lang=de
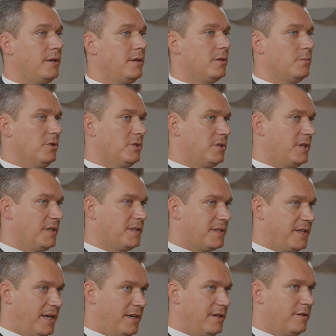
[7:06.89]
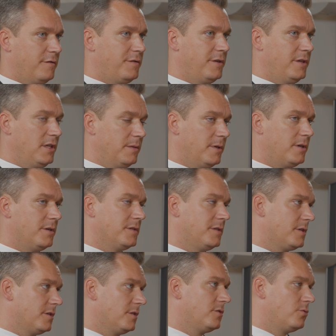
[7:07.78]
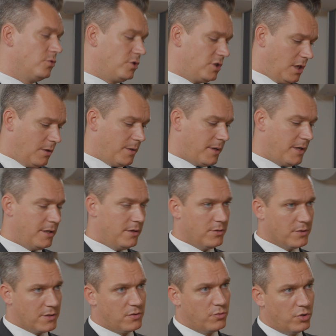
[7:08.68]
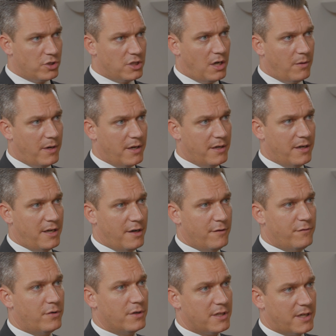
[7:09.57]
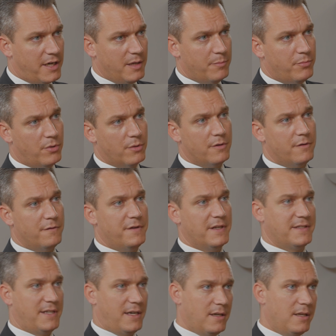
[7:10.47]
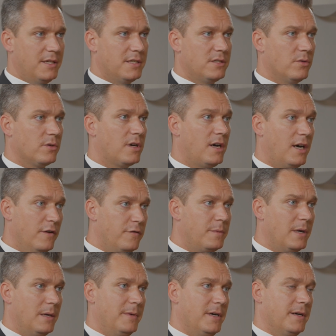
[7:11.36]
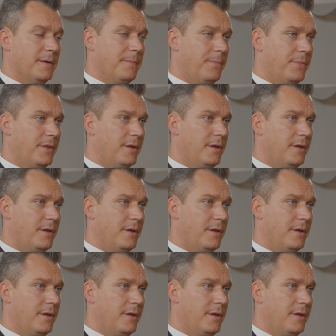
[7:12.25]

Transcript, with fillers: Ich möchte das gerne viel lieber unseren Zuschauerinnen und Zuschauern anhand von drei Punkten versachlichen und greifbar machen.